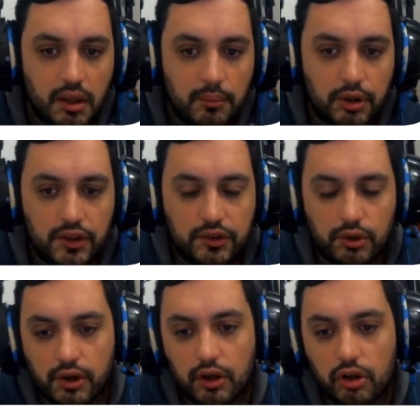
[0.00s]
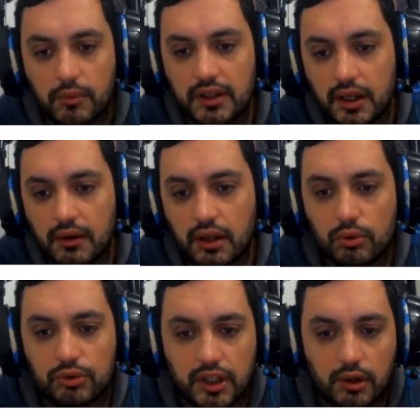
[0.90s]
Por eso no es recomendable
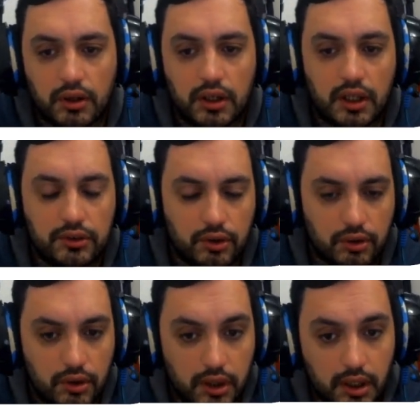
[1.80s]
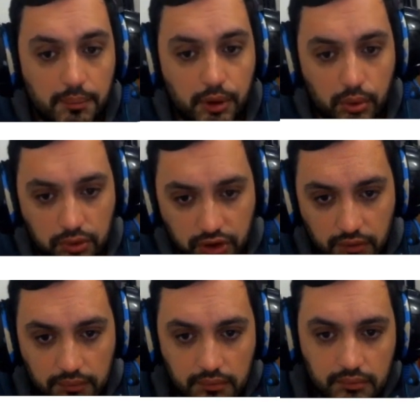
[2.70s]
usarlo en entornos de producción.